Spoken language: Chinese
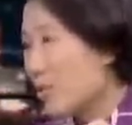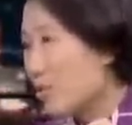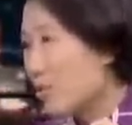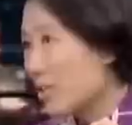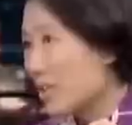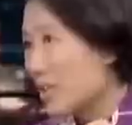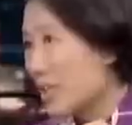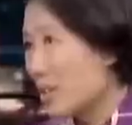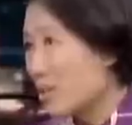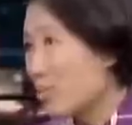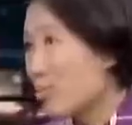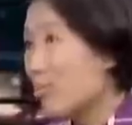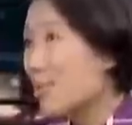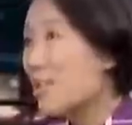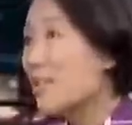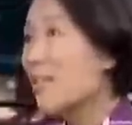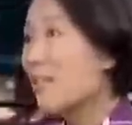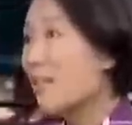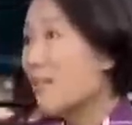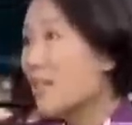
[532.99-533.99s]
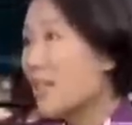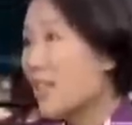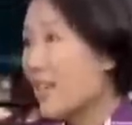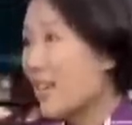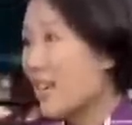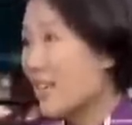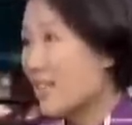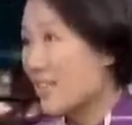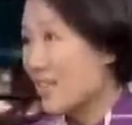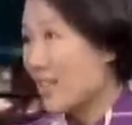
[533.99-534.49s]
就是江苏泗洪，你
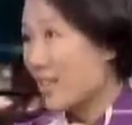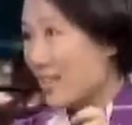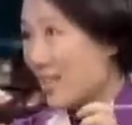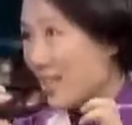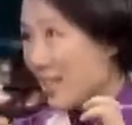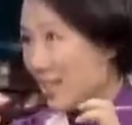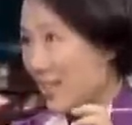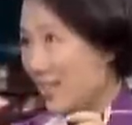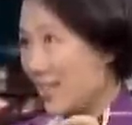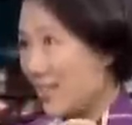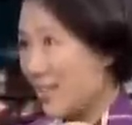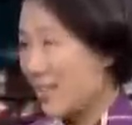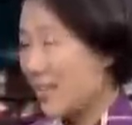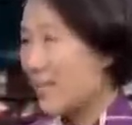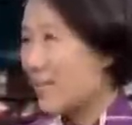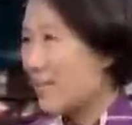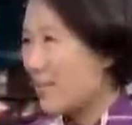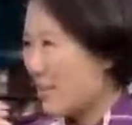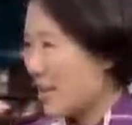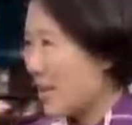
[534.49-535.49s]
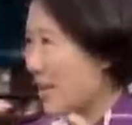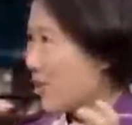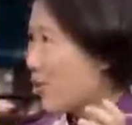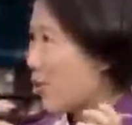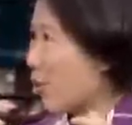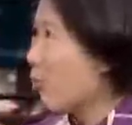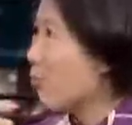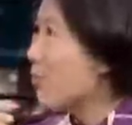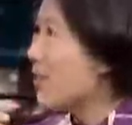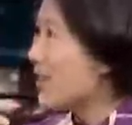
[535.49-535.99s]
应该知道这个，呃，很
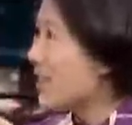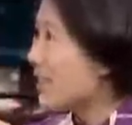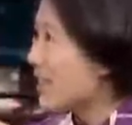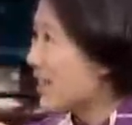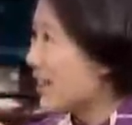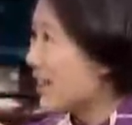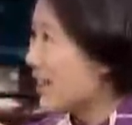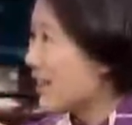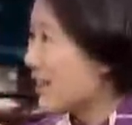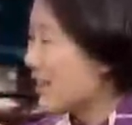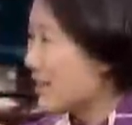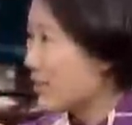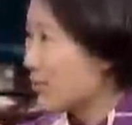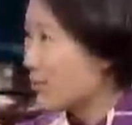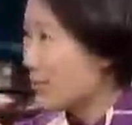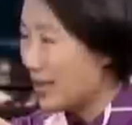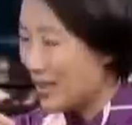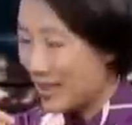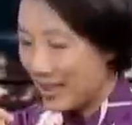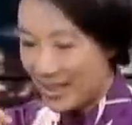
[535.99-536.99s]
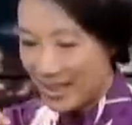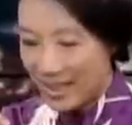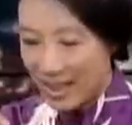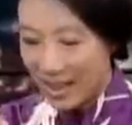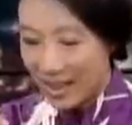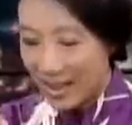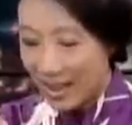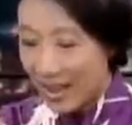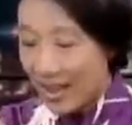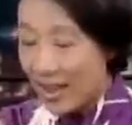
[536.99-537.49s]
穷的一个很穷的一个
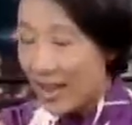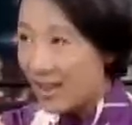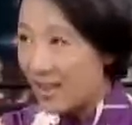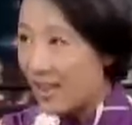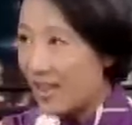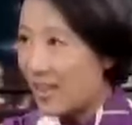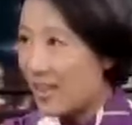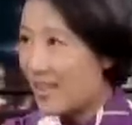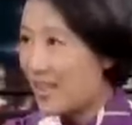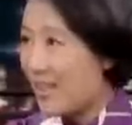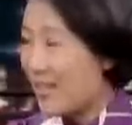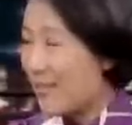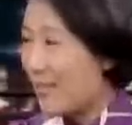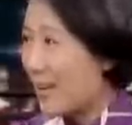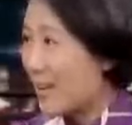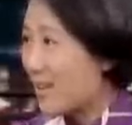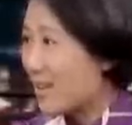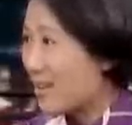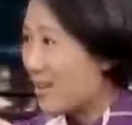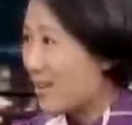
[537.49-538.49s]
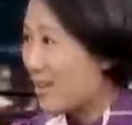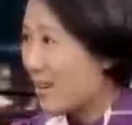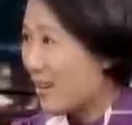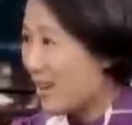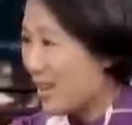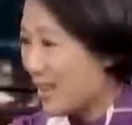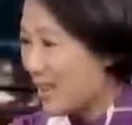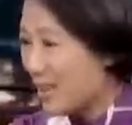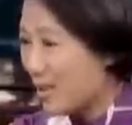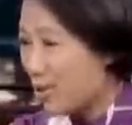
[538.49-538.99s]
县，那个地方
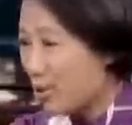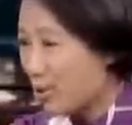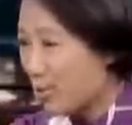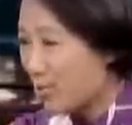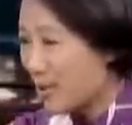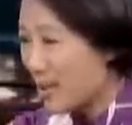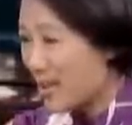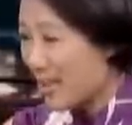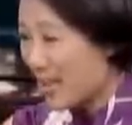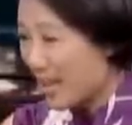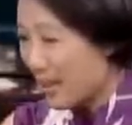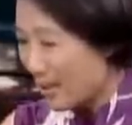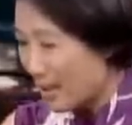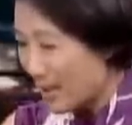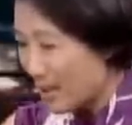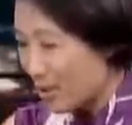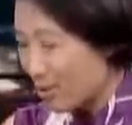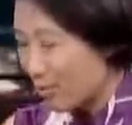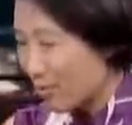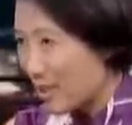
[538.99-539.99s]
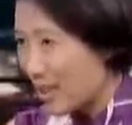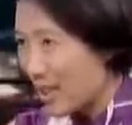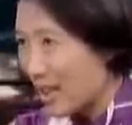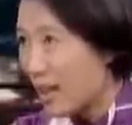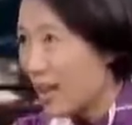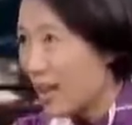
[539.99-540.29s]
很穷的乡很穷